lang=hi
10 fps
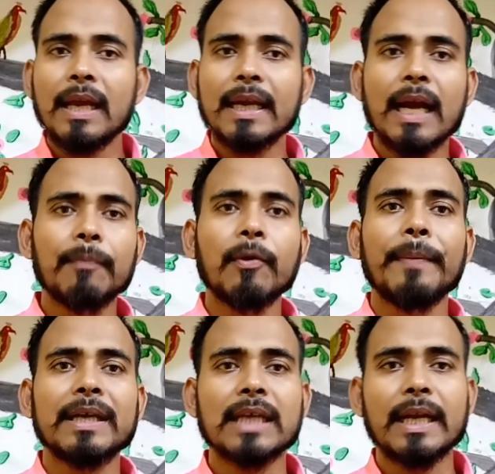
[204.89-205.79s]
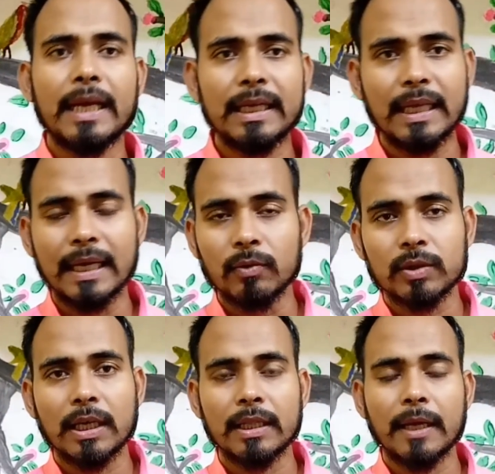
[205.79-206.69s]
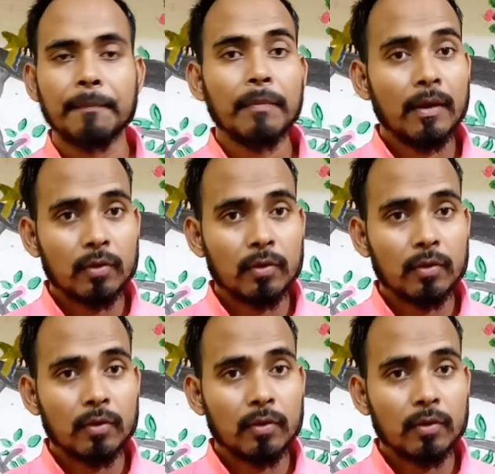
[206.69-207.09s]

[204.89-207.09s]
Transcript: लेकिन आपको पैसा नहीं देंगी उसके अंदर